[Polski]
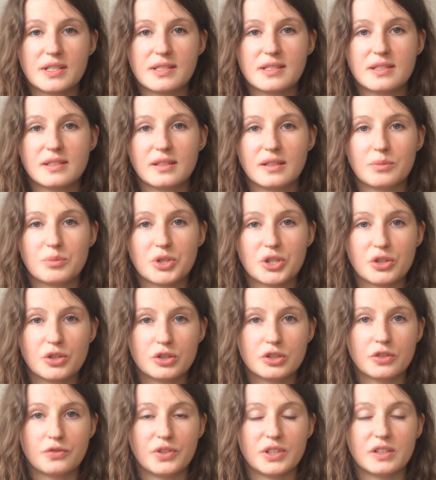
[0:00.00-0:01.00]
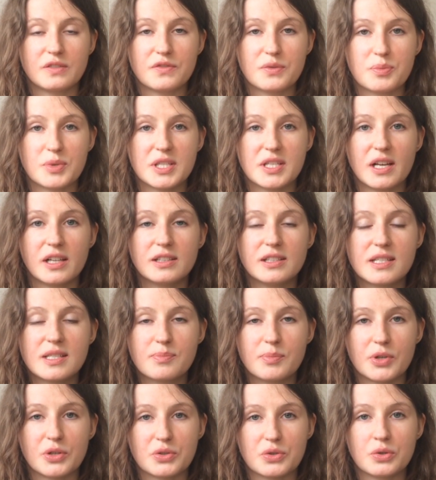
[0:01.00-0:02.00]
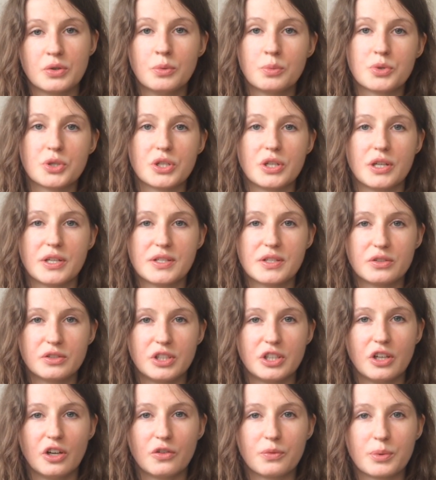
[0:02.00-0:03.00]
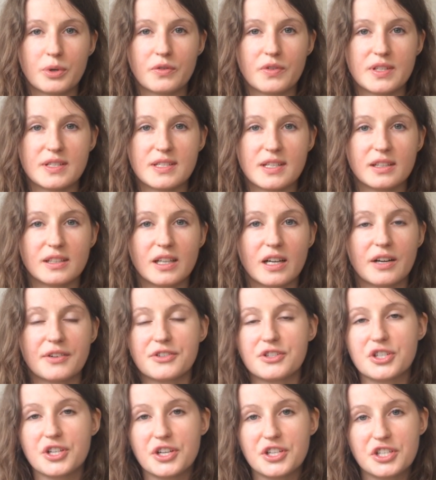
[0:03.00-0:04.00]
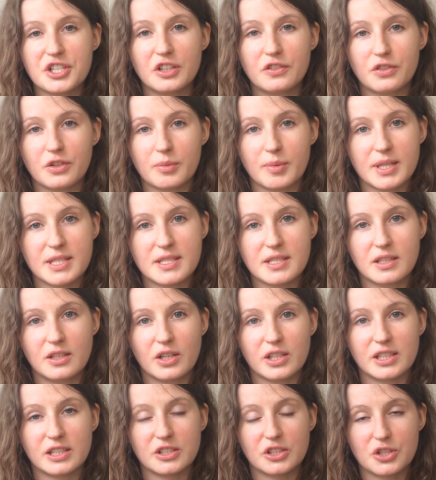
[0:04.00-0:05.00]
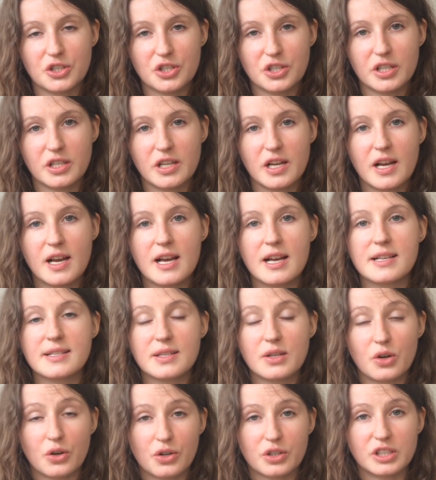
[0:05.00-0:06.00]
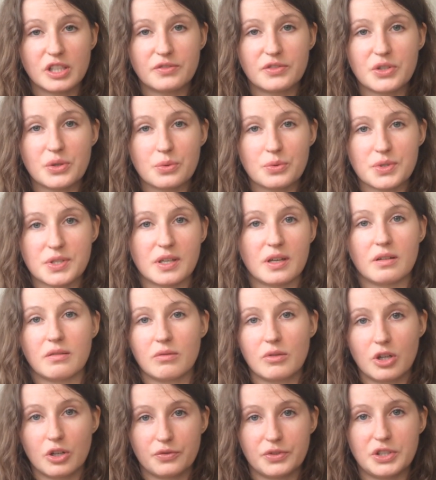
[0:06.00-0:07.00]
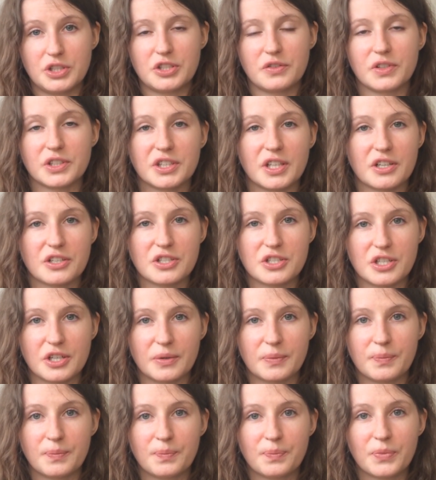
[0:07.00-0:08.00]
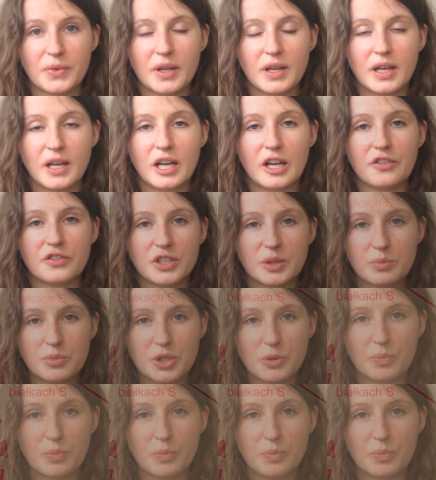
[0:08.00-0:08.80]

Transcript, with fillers: jest przygotowany w specjalny sposób, czyli jest do niego wprowadzana część informacji genetycznej z koronawirusa COVID-19. W tym